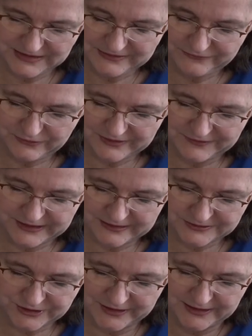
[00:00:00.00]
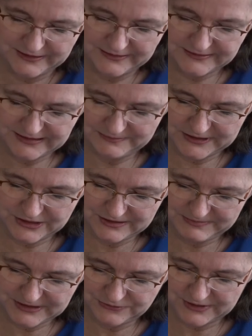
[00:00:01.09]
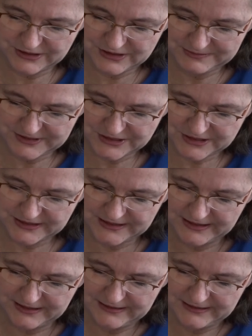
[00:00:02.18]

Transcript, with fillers: les forêts vierges, les herbages, les pâturages, les pêcheries,